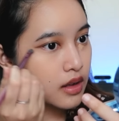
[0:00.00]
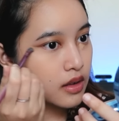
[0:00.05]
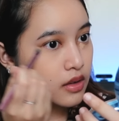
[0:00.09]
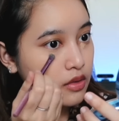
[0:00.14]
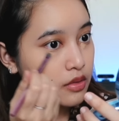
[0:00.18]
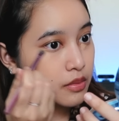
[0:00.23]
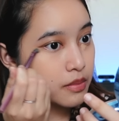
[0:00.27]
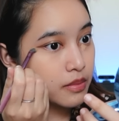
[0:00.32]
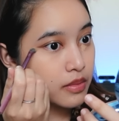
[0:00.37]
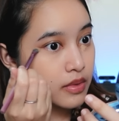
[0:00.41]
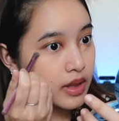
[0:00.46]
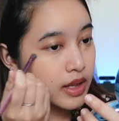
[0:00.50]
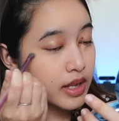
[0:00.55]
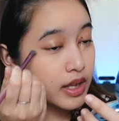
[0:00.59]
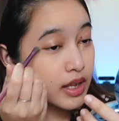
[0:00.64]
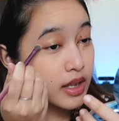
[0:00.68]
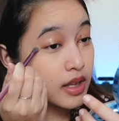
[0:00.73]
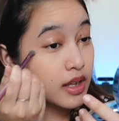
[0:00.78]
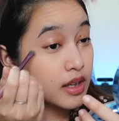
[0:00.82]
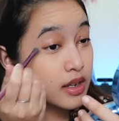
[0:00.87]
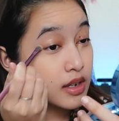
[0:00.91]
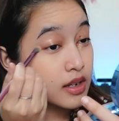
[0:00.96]
aku
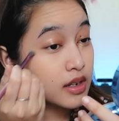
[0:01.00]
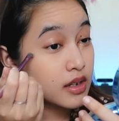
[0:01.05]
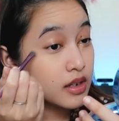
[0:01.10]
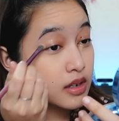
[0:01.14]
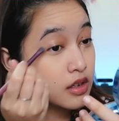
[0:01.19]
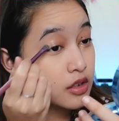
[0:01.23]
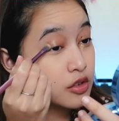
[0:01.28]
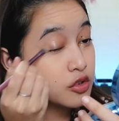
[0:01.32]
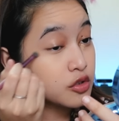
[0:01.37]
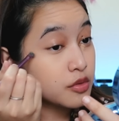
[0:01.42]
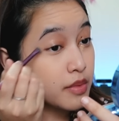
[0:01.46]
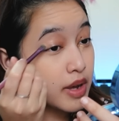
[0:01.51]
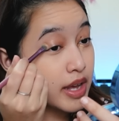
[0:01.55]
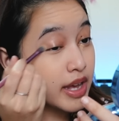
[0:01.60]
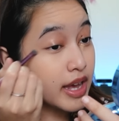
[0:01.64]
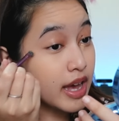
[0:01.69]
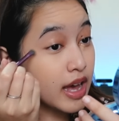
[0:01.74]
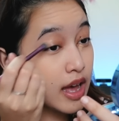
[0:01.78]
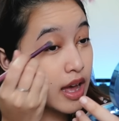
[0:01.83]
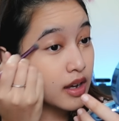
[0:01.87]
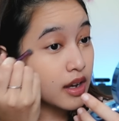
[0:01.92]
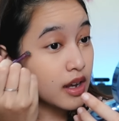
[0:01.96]
blend cuma
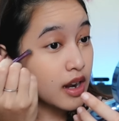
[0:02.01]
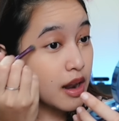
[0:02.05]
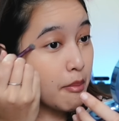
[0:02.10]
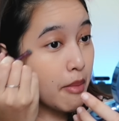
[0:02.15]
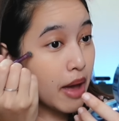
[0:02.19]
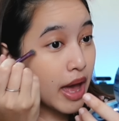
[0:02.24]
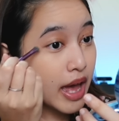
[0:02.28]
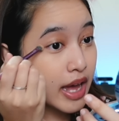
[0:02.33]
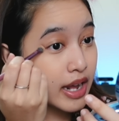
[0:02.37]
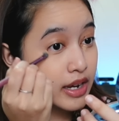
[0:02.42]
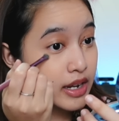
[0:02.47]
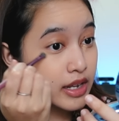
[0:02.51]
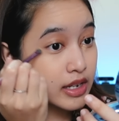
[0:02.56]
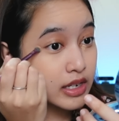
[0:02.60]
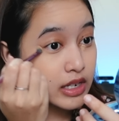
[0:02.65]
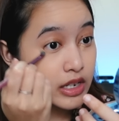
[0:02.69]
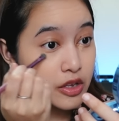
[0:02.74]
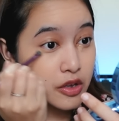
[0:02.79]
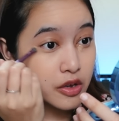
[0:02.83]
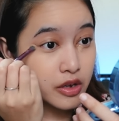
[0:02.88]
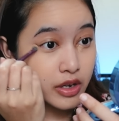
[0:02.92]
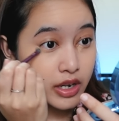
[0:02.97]
ya kelemahannya
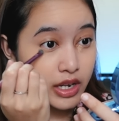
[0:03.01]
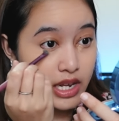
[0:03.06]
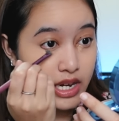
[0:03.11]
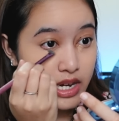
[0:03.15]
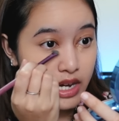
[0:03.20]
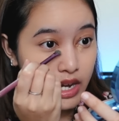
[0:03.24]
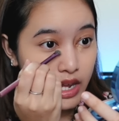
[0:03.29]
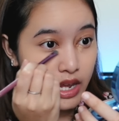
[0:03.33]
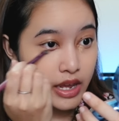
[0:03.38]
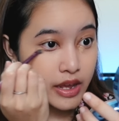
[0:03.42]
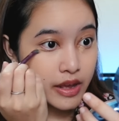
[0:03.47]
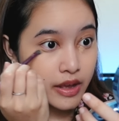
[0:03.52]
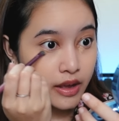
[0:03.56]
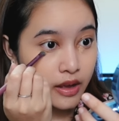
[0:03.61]
Dior ini